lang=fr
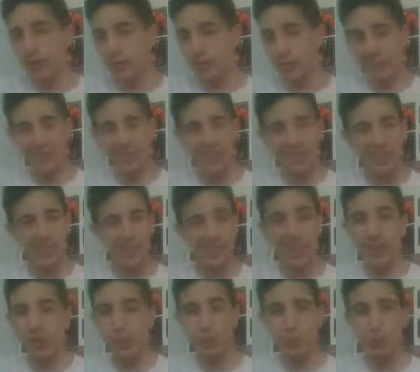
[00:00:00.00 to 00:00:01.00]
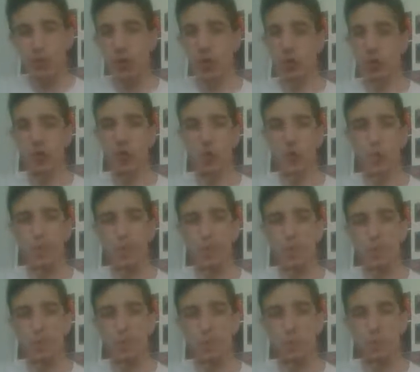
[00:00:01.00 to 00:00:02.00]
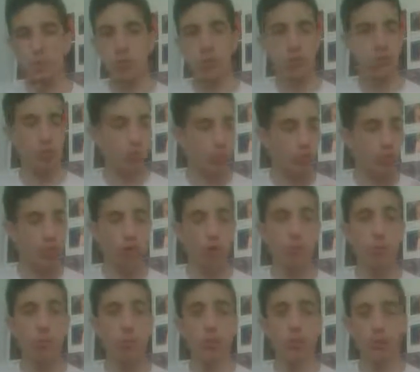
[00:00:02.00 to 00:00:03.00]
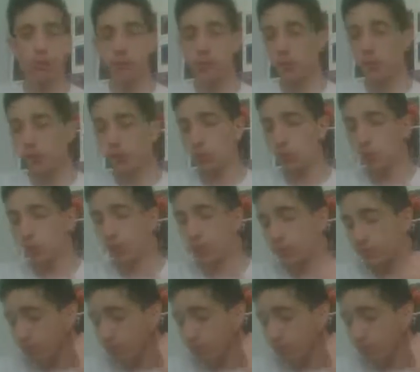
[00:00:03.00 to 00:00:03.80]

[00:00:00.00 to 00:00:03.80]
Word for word: 4-5 mois, quoi. Depuis le Rumble. Donc,